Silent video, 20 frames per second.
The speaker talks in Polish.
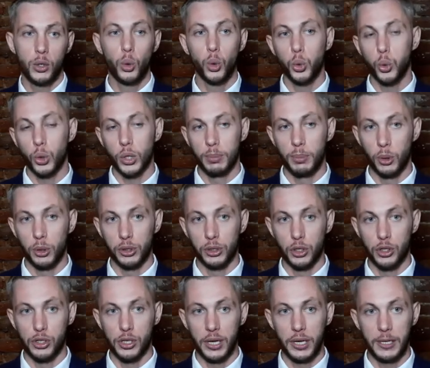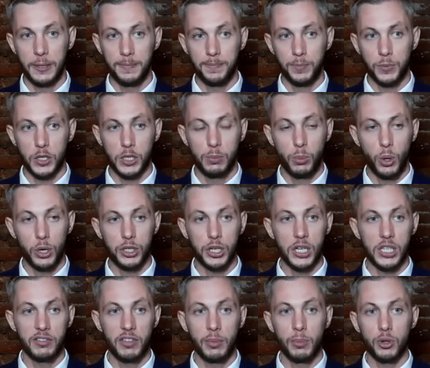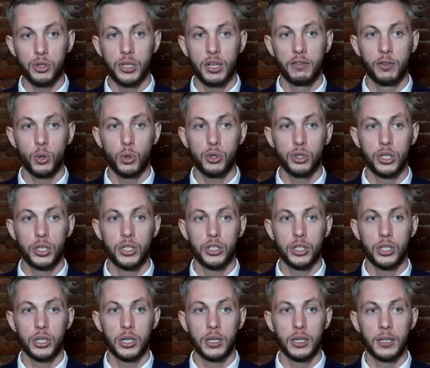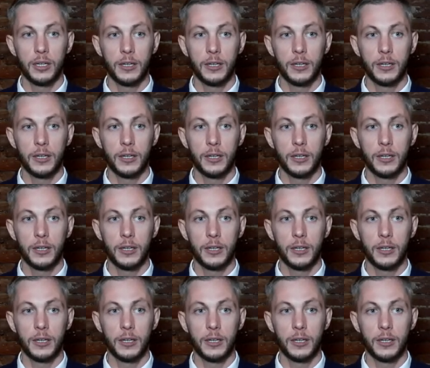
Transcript: kultury politycznej społeczeństwa można wyróżnić e,